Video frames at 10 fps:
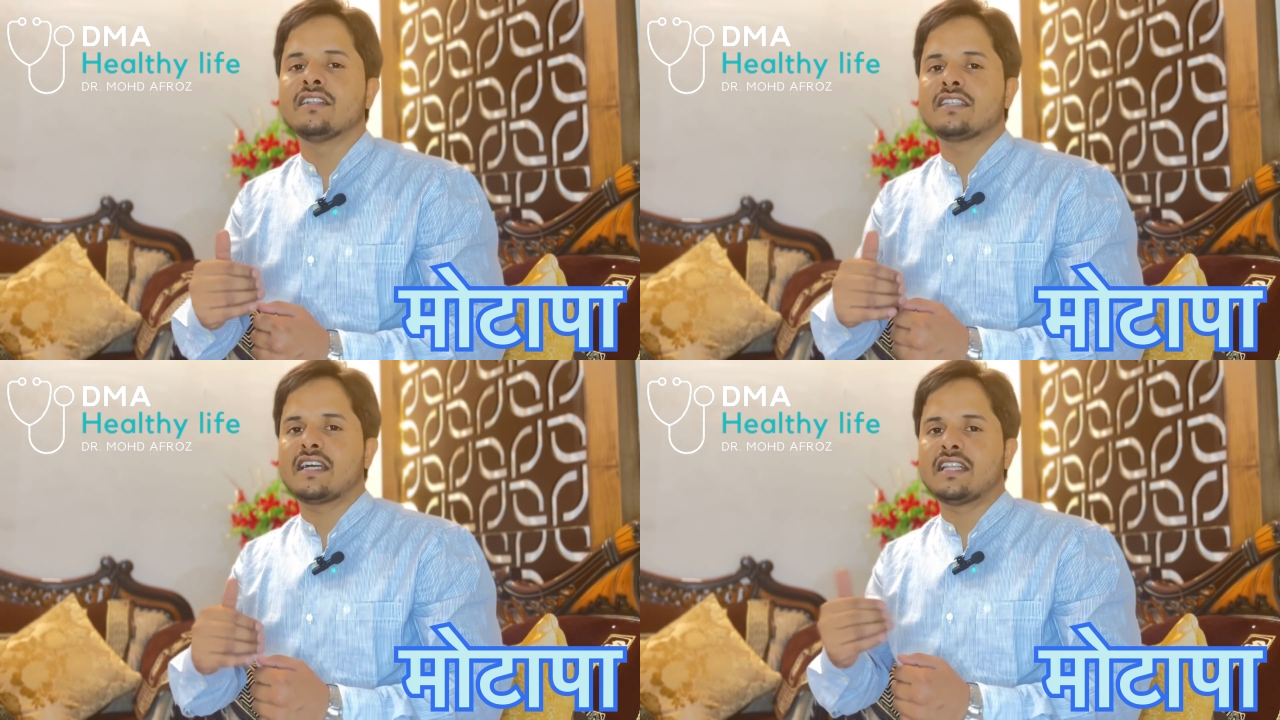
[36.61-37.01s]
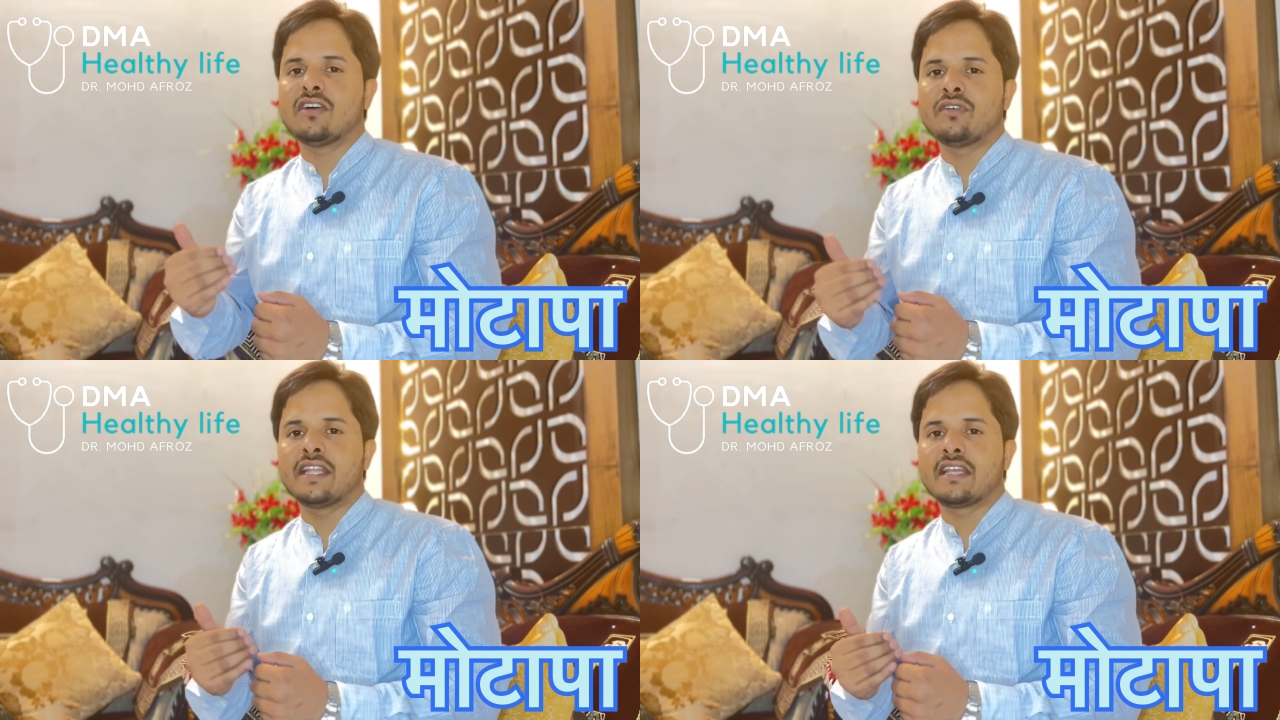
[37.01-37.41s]
ज़्यादा
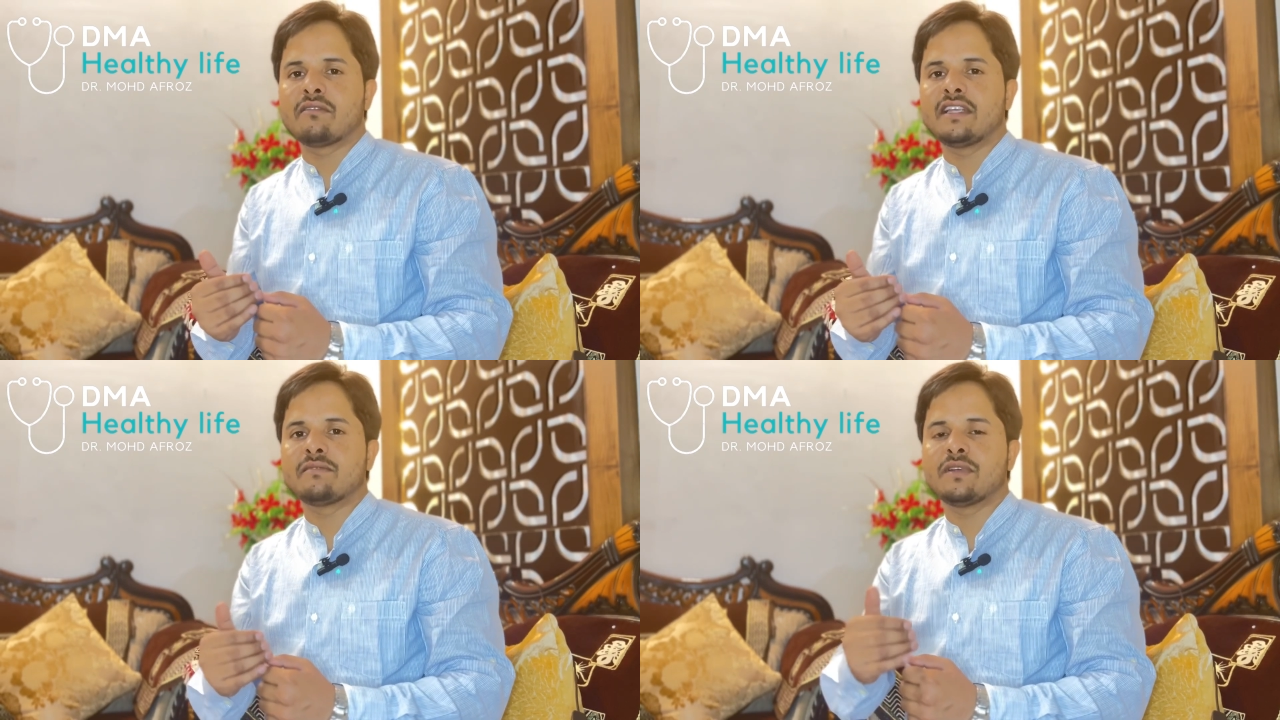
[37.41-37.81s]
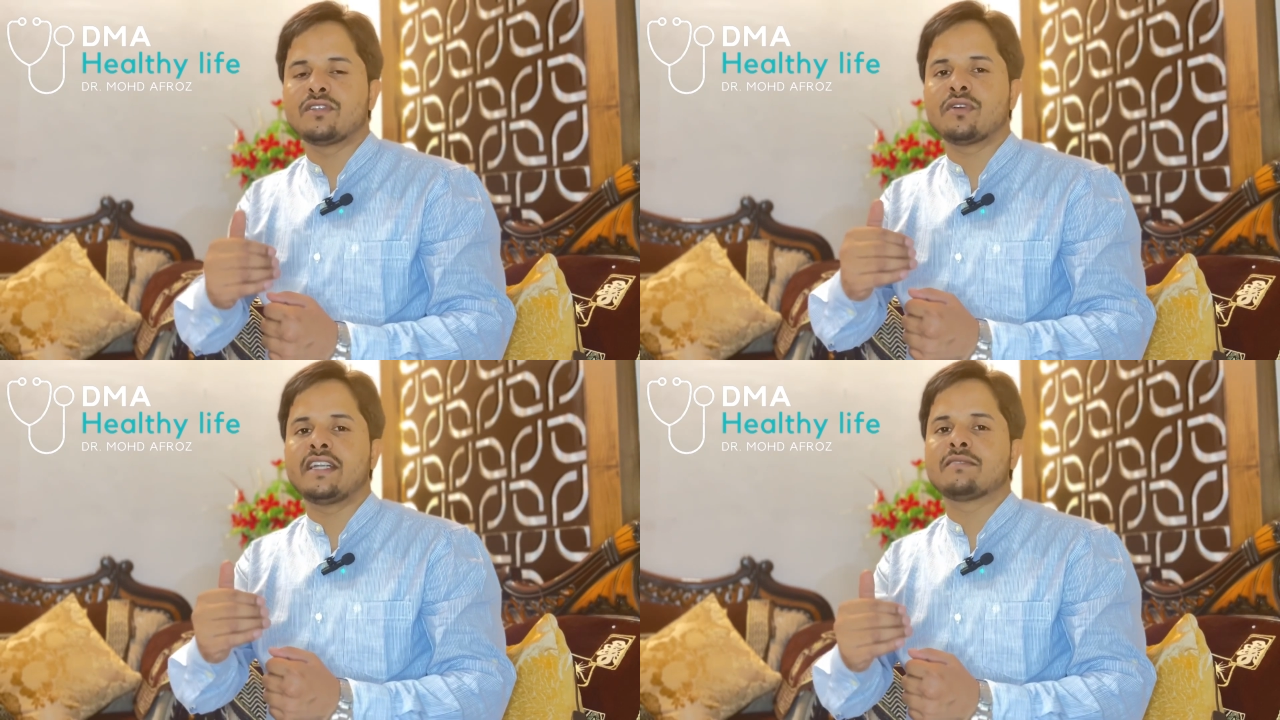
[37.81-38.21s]
होने की वजह से
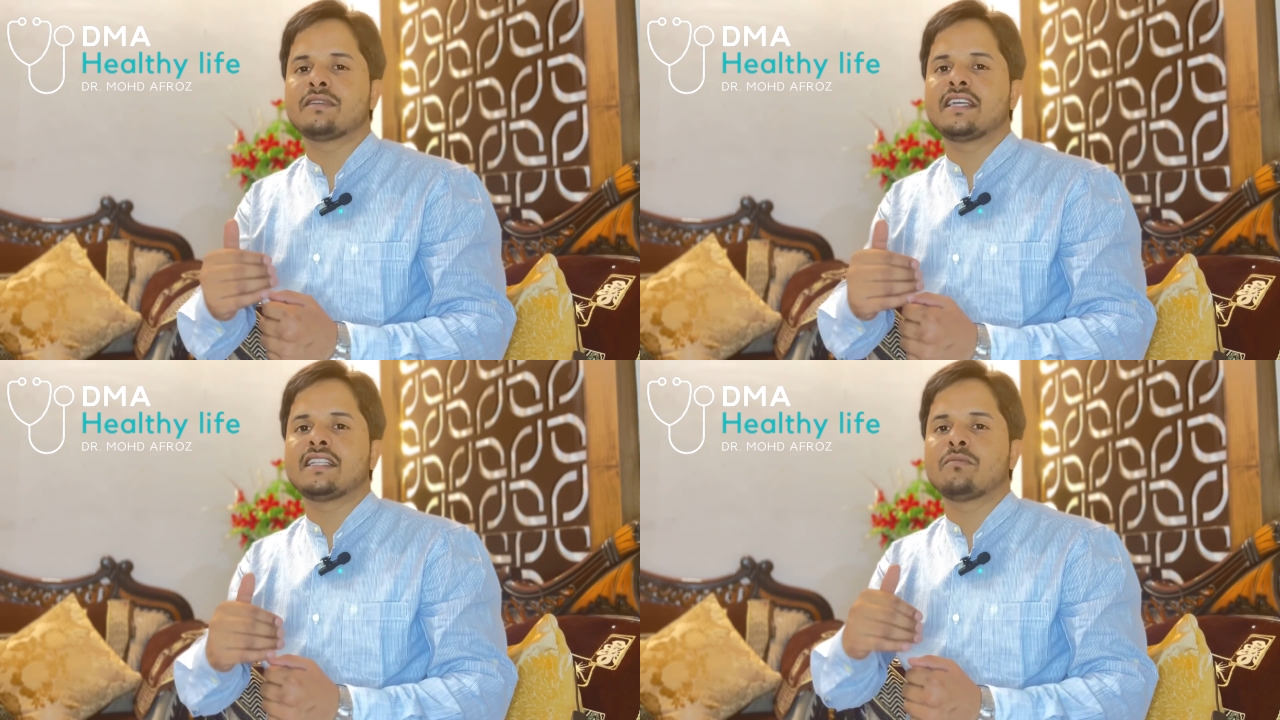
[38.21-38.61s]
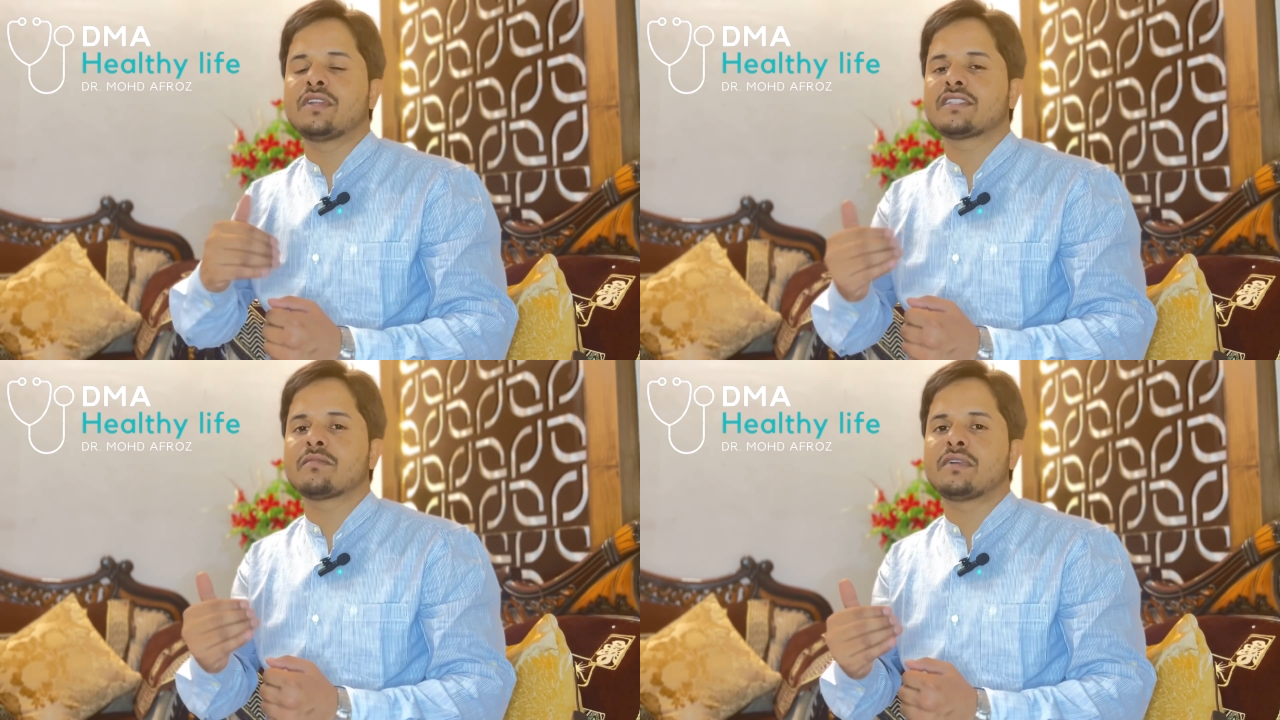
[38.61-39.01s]
ज्वाइंट्स पे ज़्यादा प्रेशर